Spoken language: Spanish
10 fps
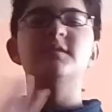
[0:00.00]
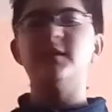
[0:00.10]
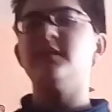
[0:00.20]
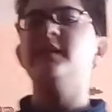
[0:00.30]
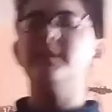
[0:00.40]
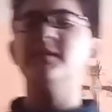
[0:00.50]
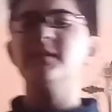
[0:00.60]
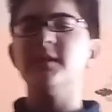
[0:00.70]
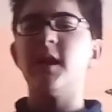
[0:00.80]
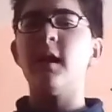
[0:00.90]
y etcétera,
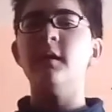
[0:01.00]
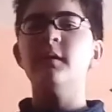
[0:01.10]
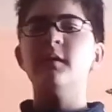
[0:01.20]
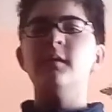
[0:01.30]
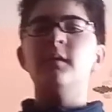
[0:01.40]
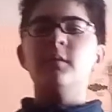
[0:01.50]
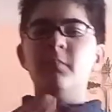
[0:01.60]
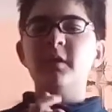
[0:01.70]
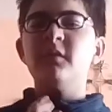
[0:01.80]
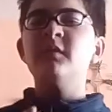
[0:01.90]
etcétera.
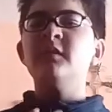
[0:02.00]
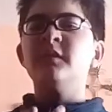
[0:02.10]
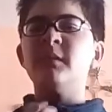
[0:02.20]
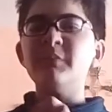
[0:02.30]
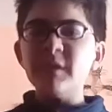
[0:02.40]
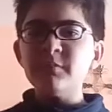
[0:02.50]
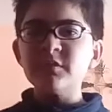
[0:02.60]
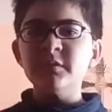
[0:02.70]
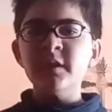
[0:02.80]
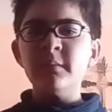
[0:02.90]
Bueno,
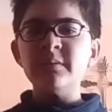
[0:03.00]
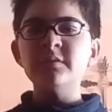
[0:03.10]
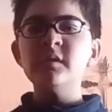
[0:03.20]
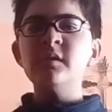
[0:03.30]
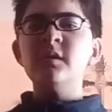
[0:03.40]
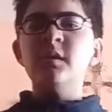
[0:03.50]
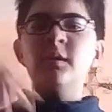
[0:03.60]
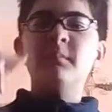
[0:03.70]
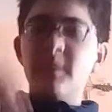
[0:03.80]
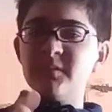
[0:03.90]
terminamos con el aviso,
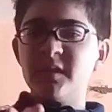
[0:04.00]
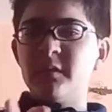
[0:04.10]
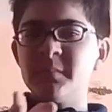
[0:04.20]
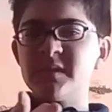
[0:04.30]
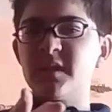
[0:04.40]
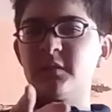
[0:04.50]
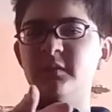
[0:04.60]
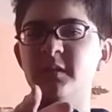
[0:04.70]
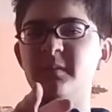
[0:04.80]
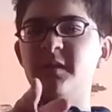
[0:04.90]
vamos a comenzar
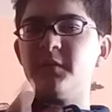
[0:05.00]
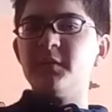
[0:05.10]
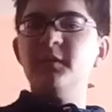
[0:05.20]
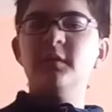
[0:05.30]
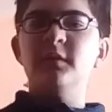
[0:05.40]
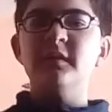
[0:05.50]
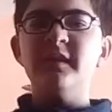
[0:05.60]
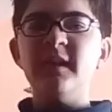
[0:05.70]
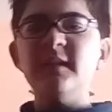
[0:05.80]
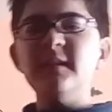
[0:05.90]
con el video.
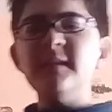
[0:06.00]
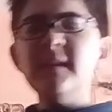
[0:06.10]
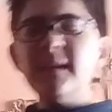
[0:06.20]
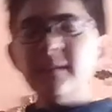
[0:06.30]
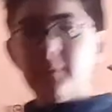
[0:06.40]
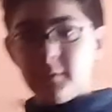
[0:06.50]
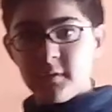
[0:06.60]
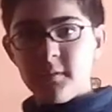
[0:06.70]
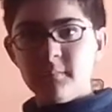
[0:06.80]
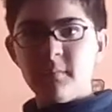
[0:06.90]
Y el día de
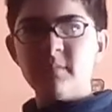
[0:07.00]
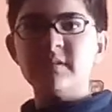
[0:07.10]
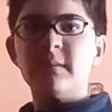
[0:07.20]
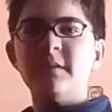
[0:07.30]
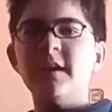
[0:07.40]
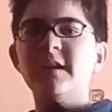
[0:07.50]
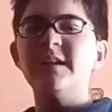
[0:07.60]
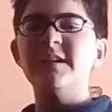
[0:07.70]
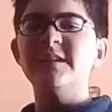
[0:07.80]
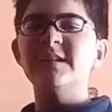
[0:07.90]
hoy vamos a
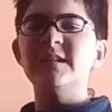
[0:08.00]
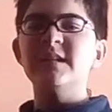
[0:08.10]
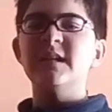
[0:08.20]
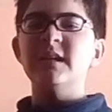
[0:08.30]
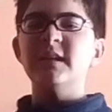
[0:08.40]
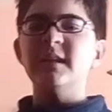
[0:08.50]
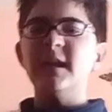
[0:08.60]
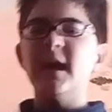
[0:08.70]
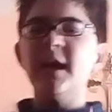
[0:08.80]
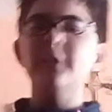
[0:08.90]
hablar
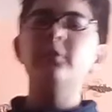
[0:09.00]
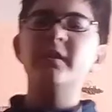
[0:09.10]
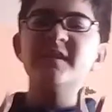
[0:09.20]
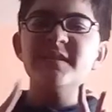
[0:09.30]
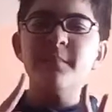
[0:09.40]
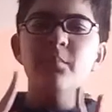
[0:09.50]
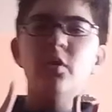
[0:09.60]
de algo que está en